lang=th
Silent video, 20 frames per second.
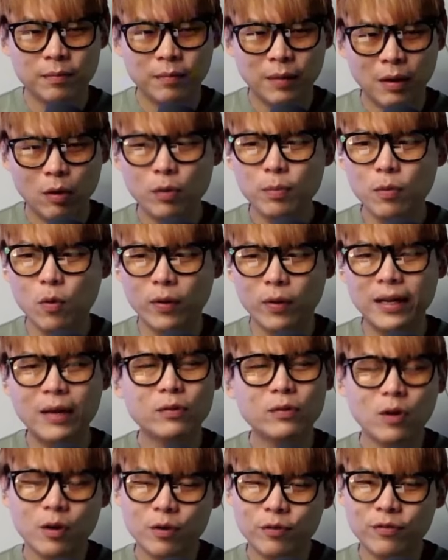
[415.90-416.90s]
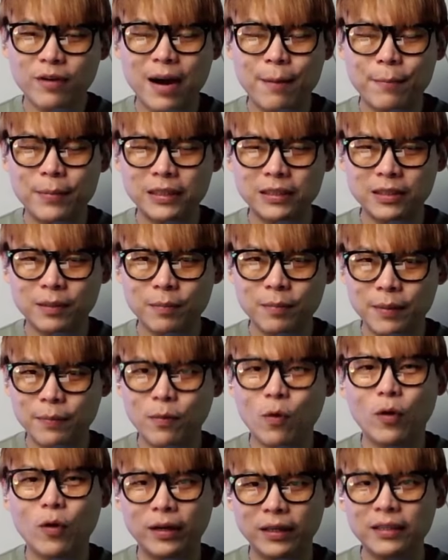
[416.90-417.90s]
เขาบอกว่าเนี่ยนอนฟาร์มมันจะมี
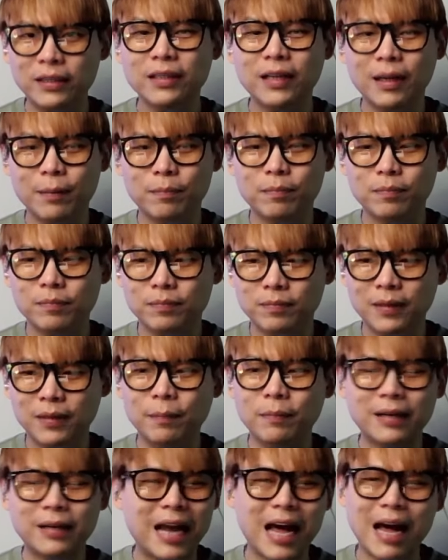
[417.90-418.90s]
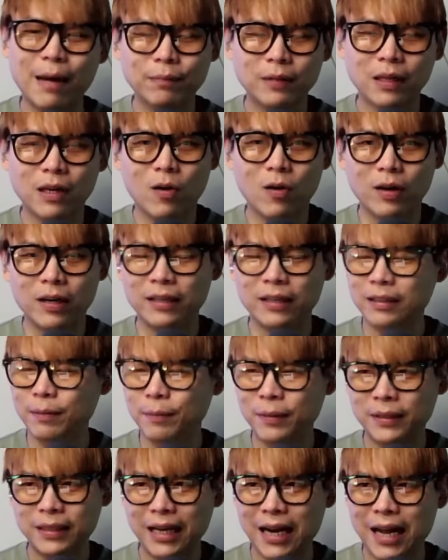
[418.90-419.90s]
ผลกับกับกราฟตลอดแหละแต่
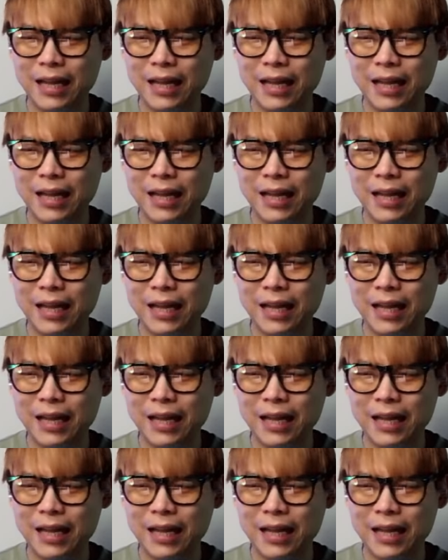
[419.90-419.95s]
เป็นต